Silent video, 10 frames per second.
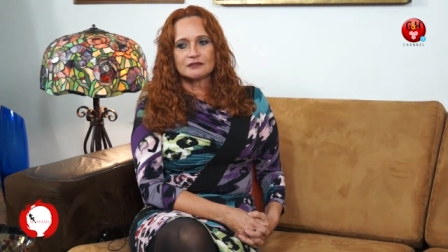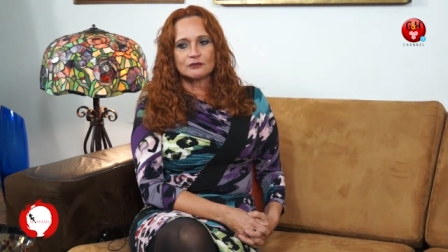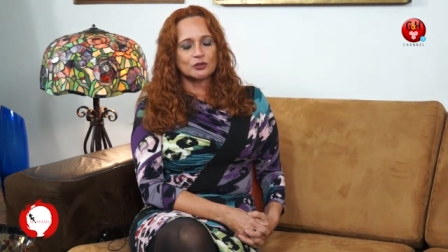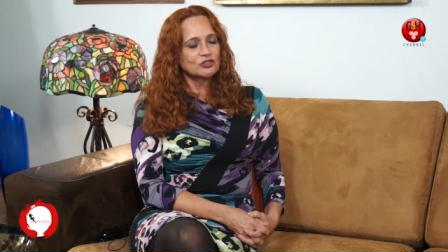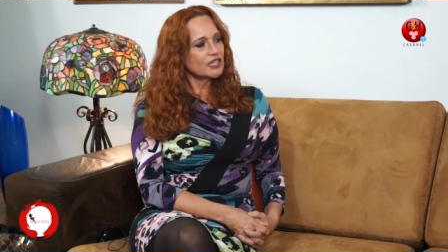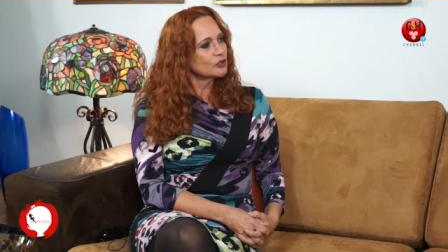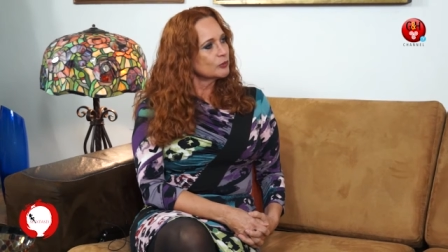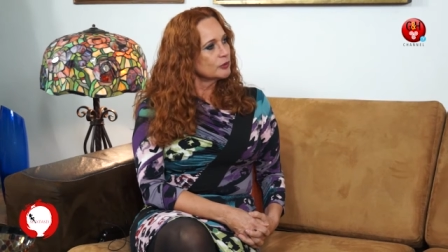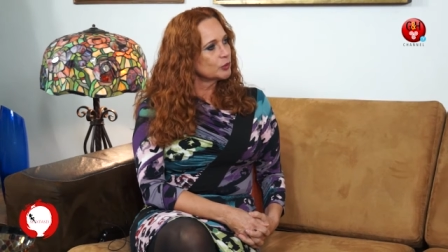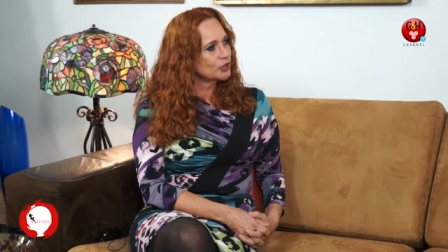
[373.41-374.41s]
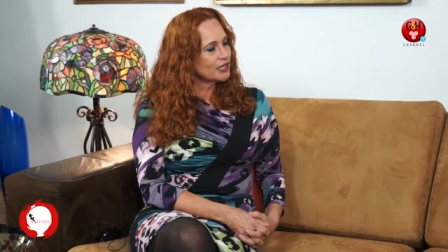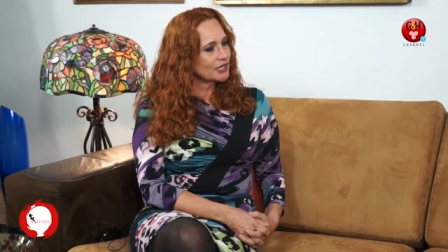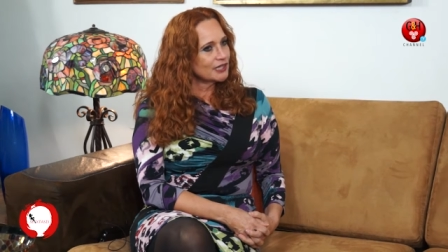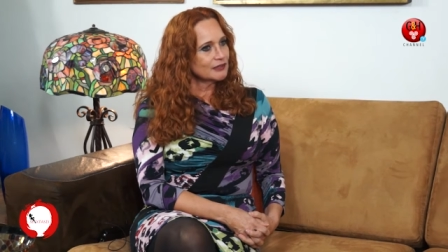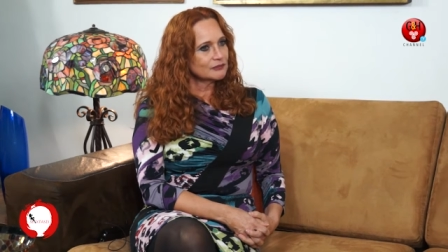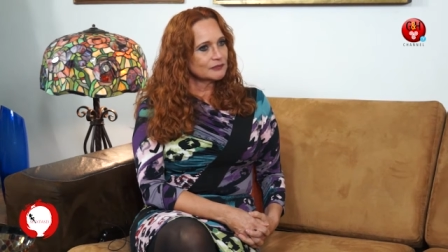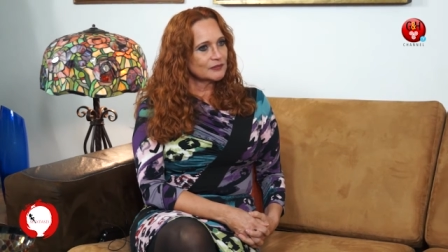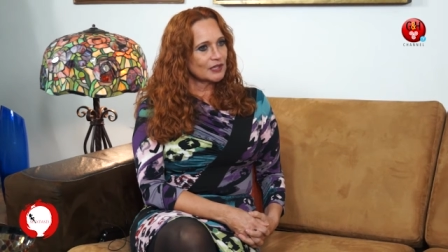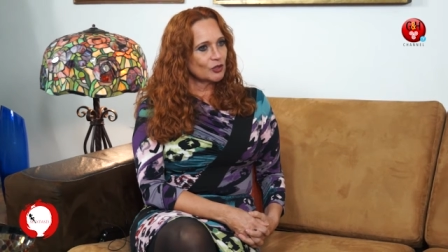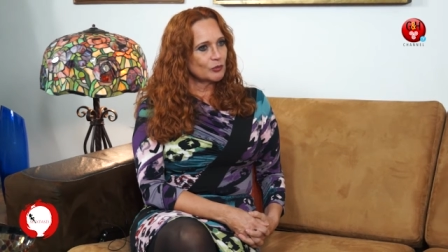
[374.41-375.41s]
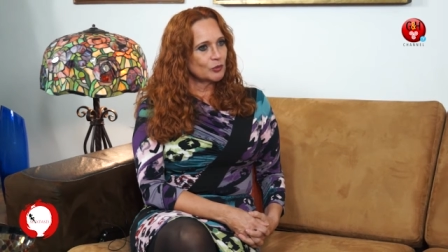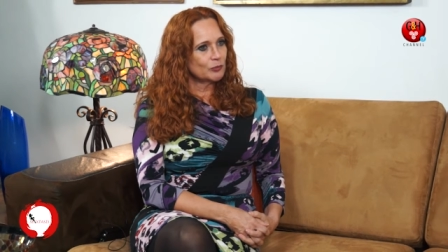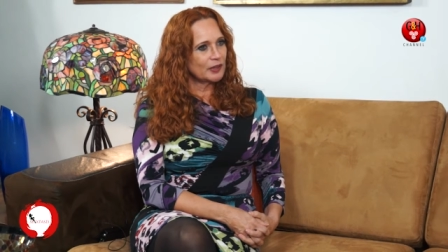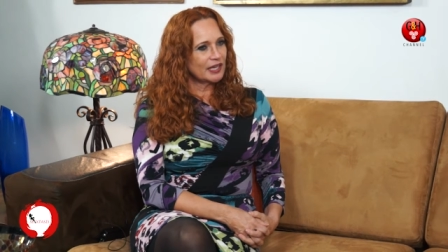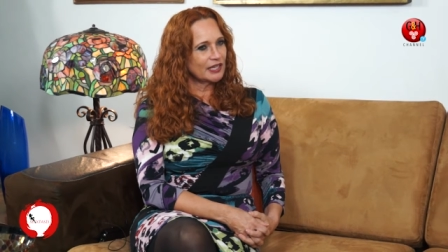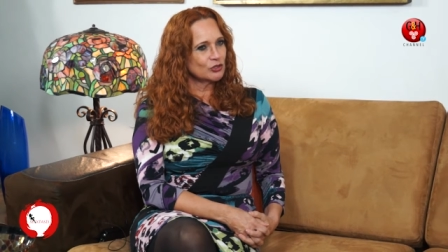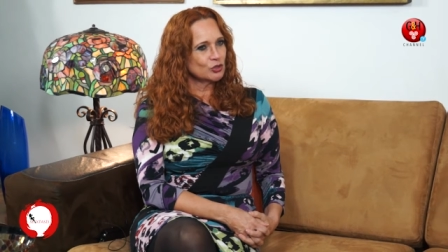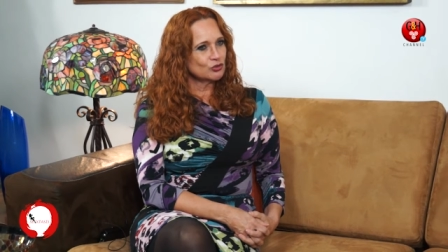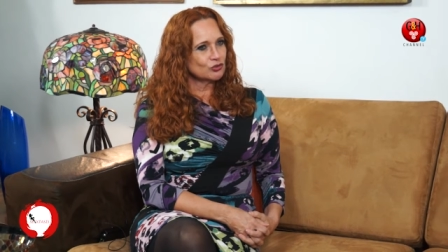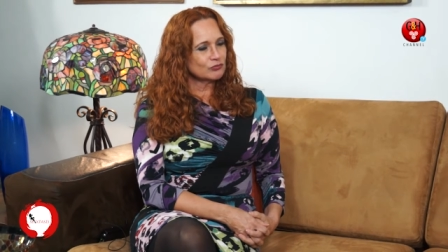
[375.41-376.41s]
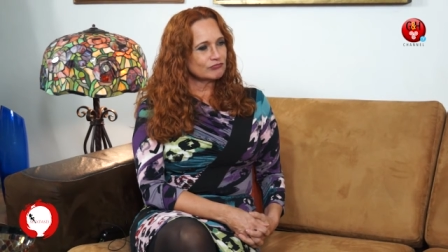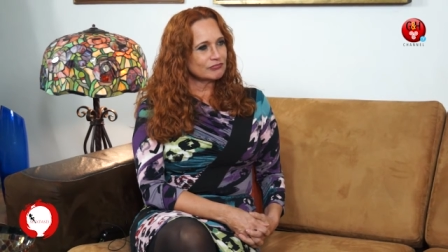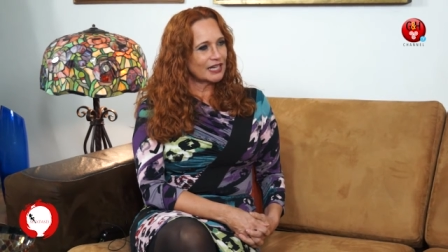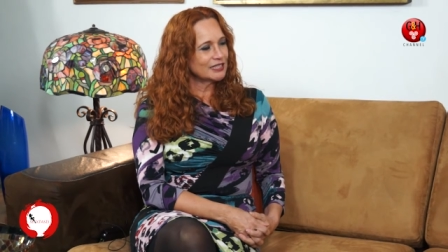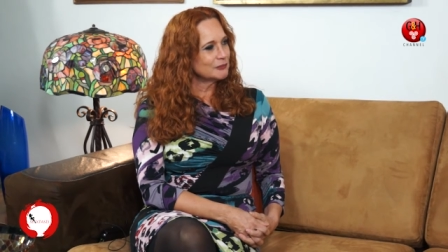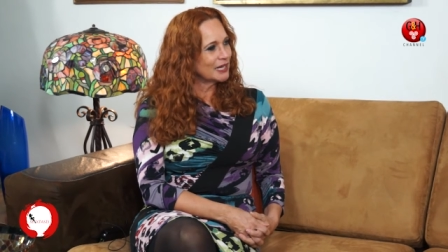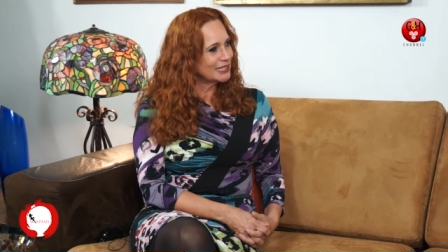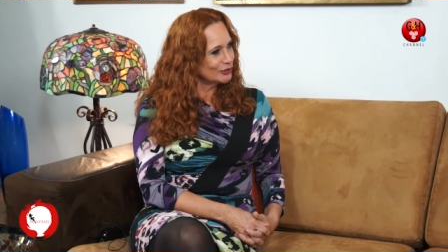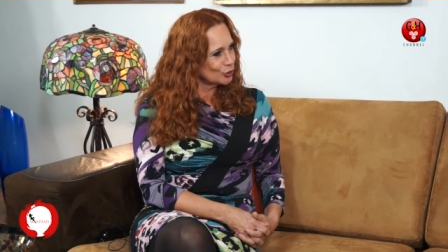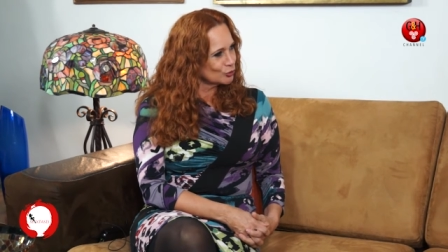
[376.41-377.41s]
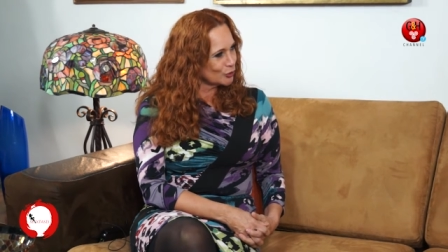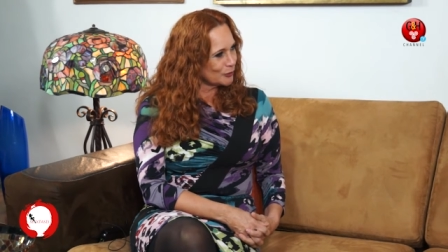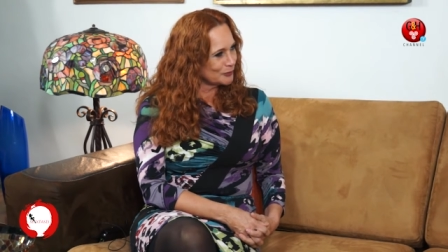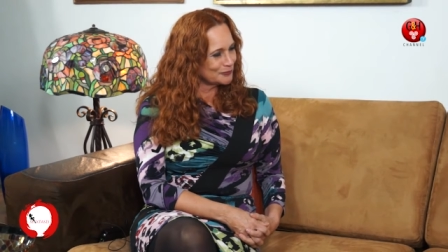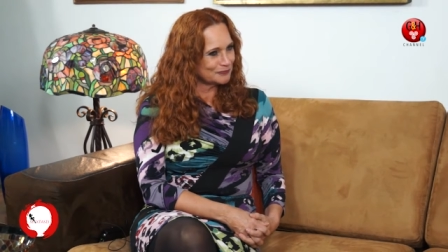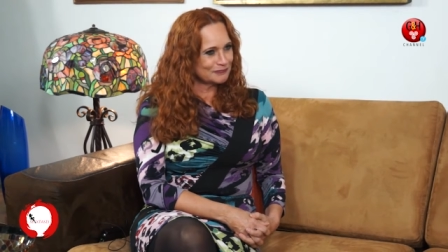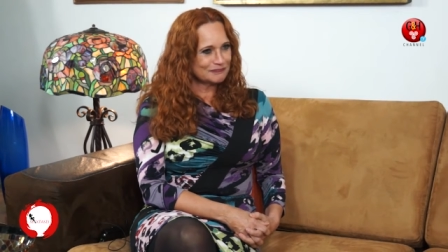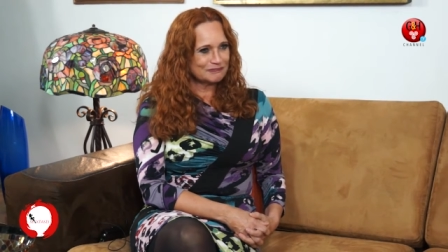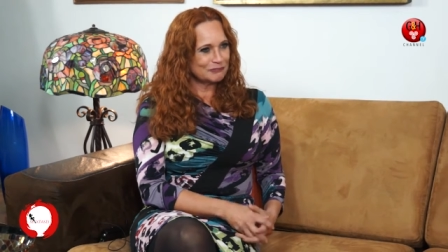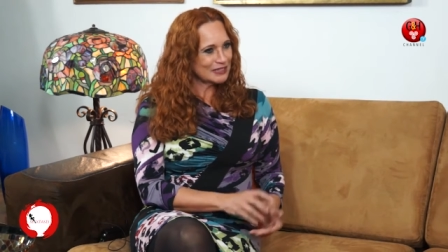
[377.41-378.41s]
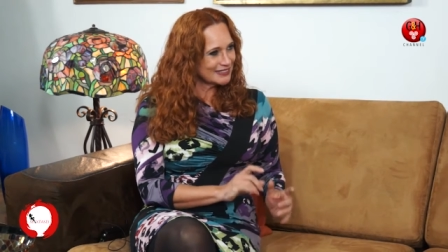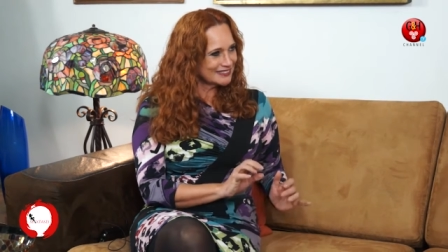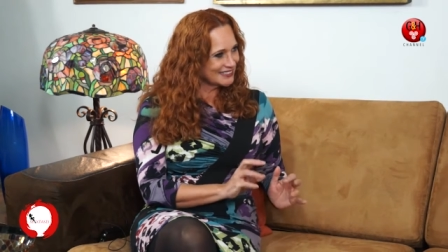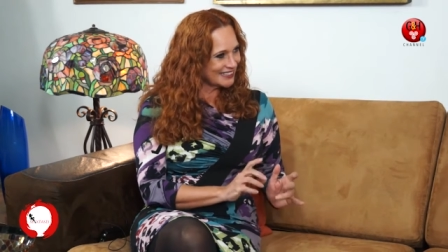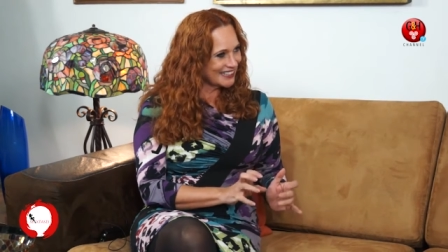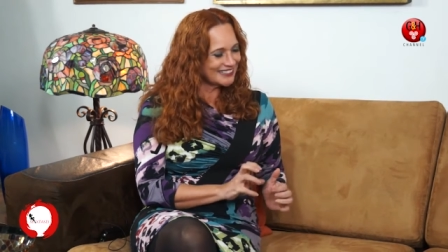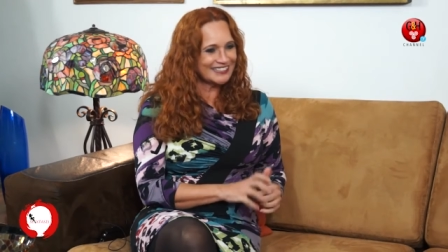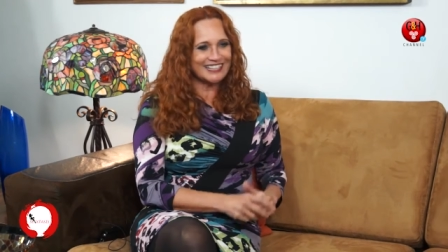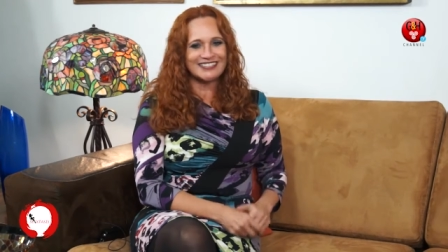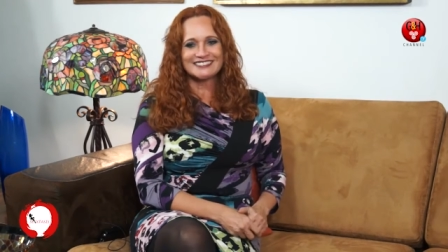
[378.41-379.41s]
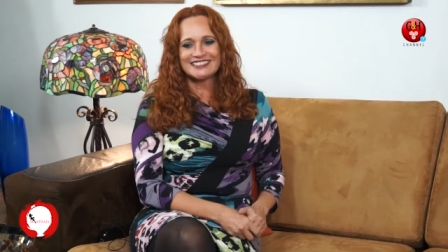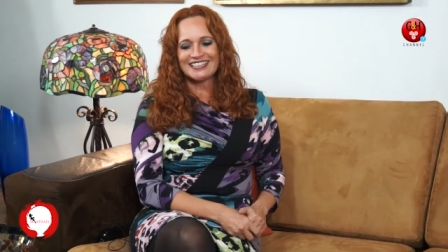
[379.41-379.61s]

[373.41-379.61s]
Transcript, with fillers: no sé qué nombre ponerle, como pequeños animalitos con patas energéticas